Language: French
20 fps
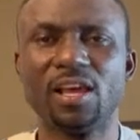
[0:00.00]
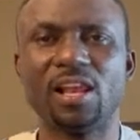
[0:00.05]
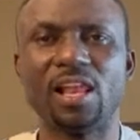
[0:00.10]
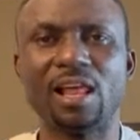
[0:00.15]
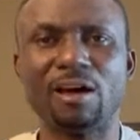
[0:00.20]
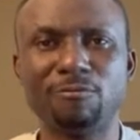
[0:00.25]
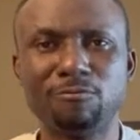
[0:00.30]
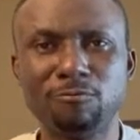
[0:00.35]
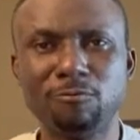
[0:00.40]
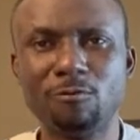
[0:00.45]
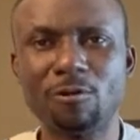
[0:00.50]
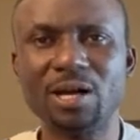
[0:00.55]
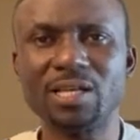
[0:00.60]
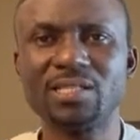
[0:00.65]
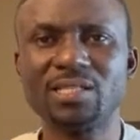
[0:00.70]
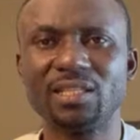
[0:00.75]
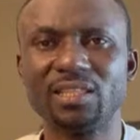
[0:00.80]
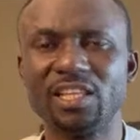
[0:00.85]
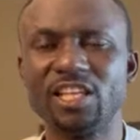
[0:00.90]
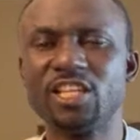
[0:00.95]
La foi,
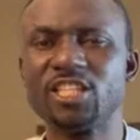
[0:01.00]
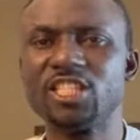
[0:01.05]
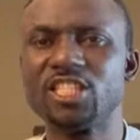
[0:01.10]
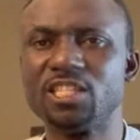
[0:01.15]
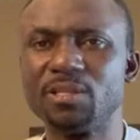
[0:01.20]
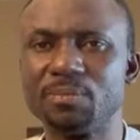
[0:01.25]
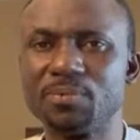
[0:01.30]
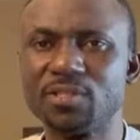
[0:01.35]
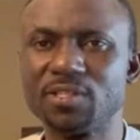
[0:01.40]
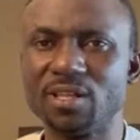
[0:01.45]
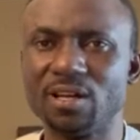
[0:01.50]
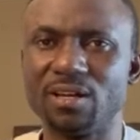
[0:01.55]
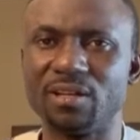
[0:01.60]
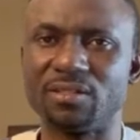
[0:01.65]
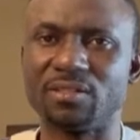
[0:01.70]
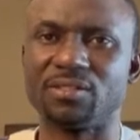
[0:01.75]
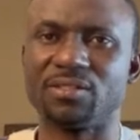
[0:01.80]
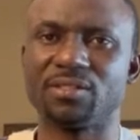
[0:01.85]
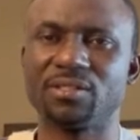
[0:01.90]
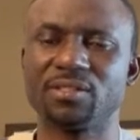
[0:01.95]
c'est une
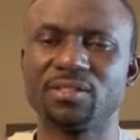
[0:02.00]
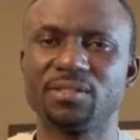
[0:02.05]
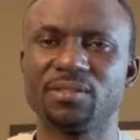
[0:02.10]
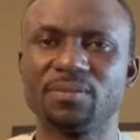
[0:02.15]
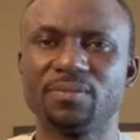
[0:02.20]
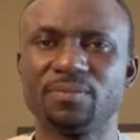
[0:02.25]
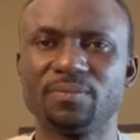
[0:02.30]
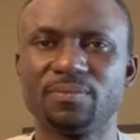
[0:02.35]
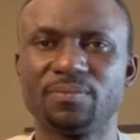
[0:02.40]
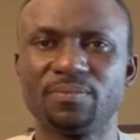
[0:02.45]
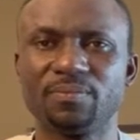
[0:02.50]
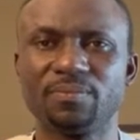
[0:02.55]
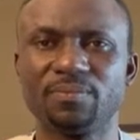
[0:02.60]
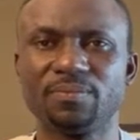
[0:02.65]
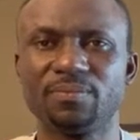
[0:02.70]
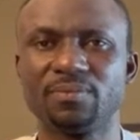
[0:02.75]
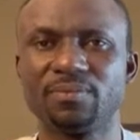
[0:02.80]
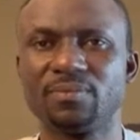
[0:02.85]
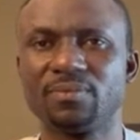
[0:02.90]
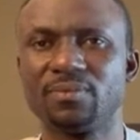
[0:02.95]
substance,
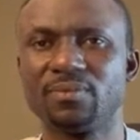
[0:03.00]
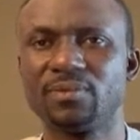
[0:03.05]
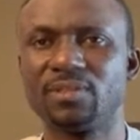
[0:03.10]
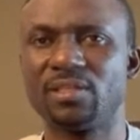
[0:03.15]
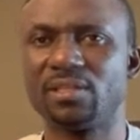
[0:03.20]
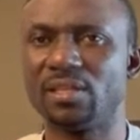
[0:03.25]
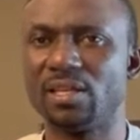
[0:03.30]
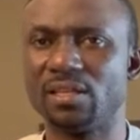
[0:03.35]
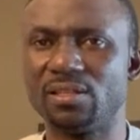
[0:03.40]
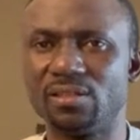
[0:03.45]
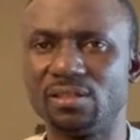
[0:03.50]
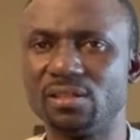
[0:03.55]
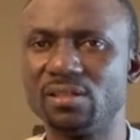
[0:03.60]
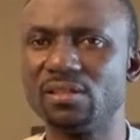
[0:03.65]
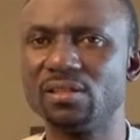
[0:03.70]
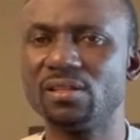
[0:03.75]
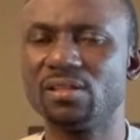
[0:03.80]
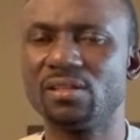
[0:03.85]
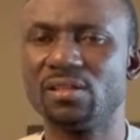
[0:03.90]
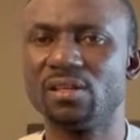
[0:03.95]

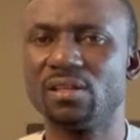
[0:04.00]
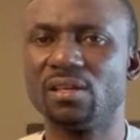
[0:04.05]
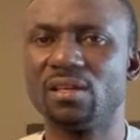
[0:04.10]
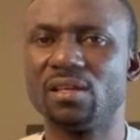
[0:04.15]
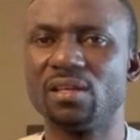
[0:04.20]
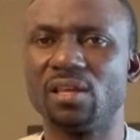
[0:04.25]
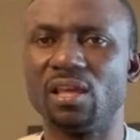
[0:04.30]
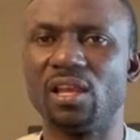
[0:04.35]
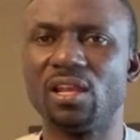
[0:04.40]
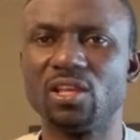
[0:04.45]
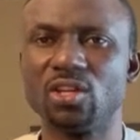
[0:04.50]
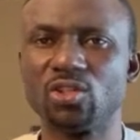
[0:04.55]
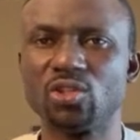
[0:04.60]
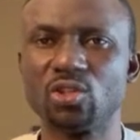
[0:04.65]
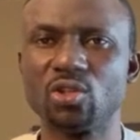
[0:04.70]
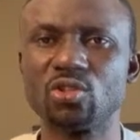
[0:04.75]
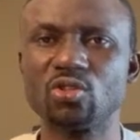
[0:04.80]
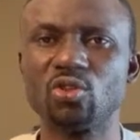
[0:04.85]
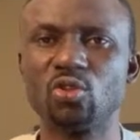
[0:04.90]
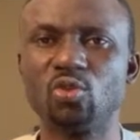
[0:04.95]
c'est-à-dire quelque
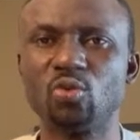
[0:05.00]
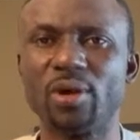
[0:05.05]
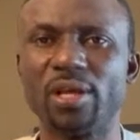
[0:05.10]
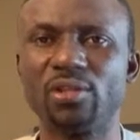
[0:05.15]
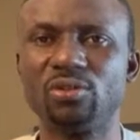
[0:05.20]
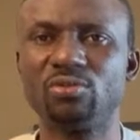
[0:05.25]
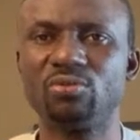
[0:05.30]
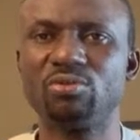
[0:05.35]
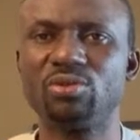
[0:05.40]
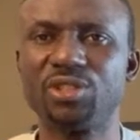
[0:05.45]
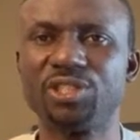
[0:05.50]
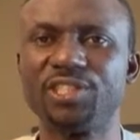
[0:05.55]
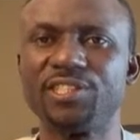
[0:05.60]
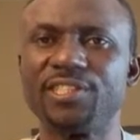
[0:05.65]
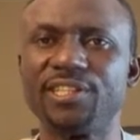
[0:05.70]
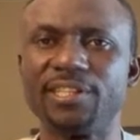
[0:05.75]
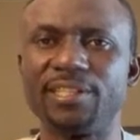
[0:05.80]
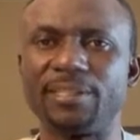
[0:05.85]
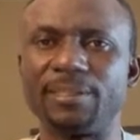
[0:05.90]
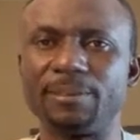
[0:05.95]
chose qu'on doit
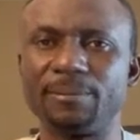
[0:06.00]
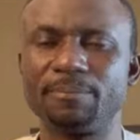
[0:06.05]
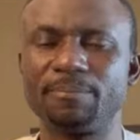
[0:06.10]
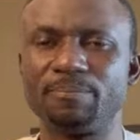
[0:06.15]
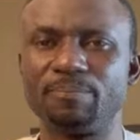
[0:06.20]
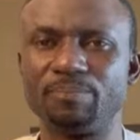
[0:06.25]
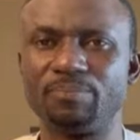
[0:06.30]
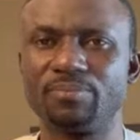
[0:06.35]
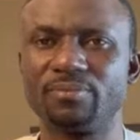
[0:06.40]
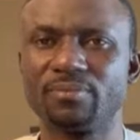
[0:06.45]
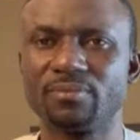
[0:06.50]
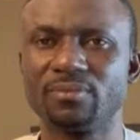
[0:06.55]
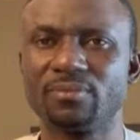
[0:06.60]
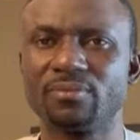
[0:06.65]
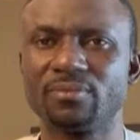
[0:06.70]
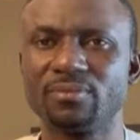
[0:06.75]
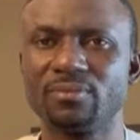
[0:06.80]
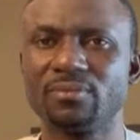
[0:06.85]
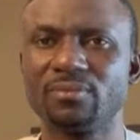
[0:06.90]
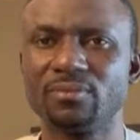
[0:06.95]
toucher.
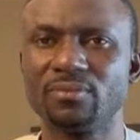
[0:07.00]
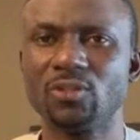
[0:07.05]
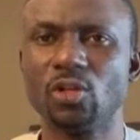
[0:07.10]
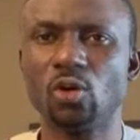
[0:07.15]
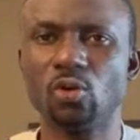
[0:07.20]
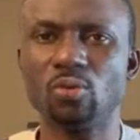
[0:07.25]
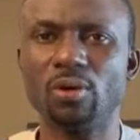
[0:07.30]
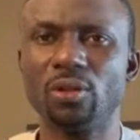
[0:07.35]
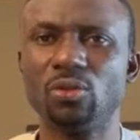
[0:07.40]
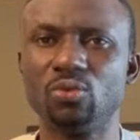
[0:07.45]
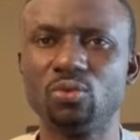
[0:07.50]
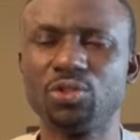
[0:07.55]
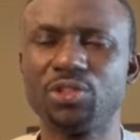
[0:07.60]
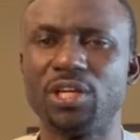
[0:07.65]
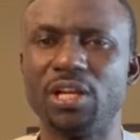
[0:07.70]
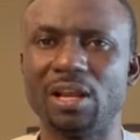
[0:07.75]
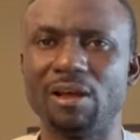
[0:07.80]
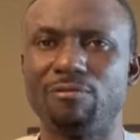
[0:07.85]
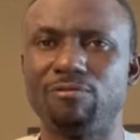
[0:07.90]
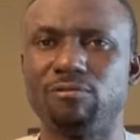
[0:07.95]
On doit
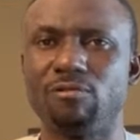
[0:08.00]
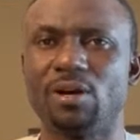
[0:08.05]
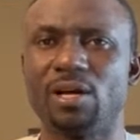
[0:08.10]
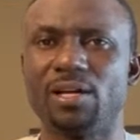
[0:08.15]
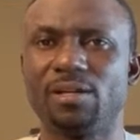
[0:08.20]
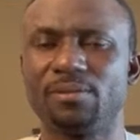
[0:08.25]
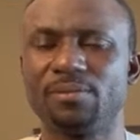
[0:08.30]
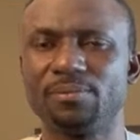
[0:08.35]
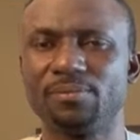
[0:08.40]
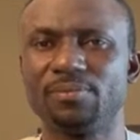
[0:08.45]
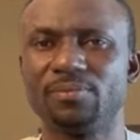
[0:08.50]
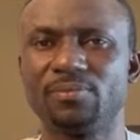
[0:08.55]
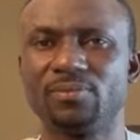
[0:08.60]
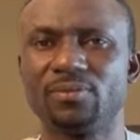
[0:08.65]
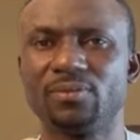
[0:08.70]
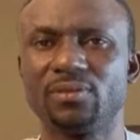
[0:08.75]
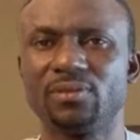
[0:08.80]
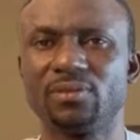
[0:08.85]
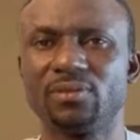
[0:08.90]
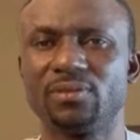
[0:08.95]
toucher la foi.
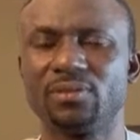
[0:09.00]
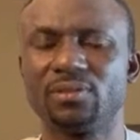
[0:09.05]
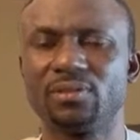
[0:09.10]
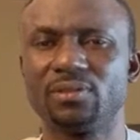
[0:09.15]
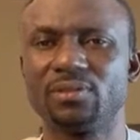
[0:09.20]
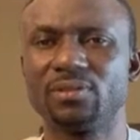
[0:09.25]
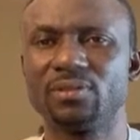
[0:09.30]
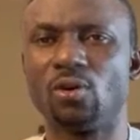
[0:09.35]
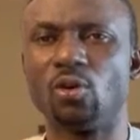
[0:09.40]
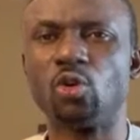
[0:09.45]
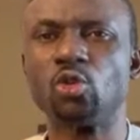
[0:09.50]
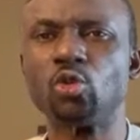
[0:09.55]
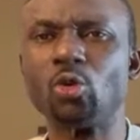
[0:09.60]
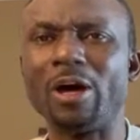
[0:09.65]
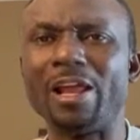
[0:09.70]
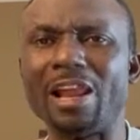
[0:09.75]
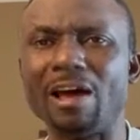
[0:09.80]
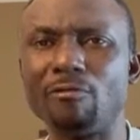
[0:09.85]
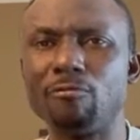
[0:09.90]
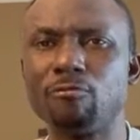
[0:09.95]
On
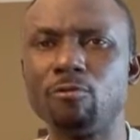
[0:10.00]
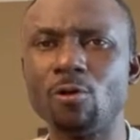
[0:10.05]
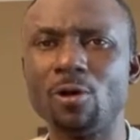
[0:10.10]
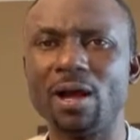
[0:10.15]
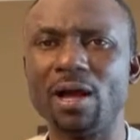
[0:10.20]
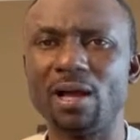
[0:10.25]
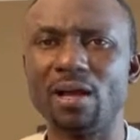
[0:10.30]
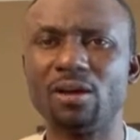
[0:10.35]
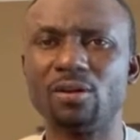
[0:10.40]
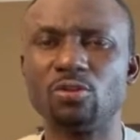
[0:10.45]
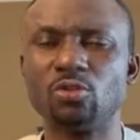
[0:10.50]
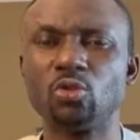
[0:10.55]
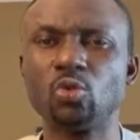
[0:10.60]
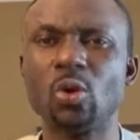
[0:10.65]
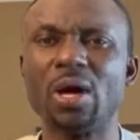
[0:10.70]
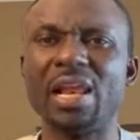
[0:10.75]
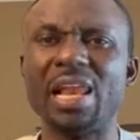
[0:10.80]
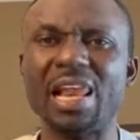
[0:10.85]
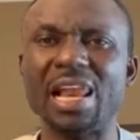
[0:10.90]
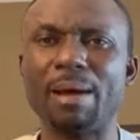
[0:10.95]
doit la voir, on
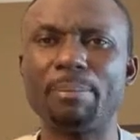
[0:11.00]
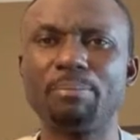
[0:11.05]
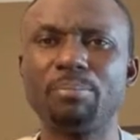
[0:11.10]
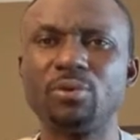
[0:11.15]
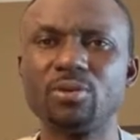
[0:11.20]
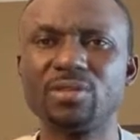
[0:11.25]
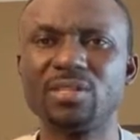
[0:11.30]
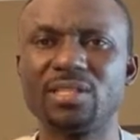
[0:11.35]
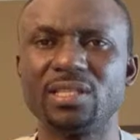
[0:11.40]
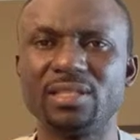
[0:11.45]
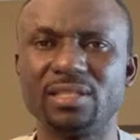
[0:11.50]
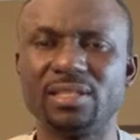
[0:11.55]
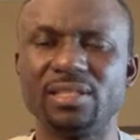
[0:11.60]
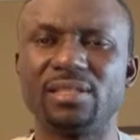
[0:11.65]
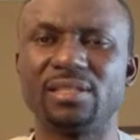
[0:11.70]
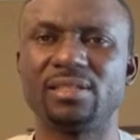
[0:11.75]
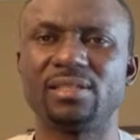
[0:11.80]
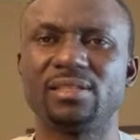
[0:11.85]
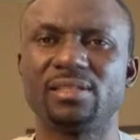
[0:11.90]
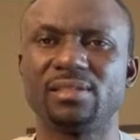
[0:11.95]
doit la
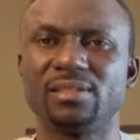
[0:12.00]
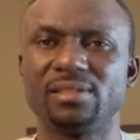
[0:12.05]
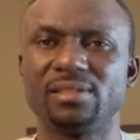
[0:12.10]
posséder.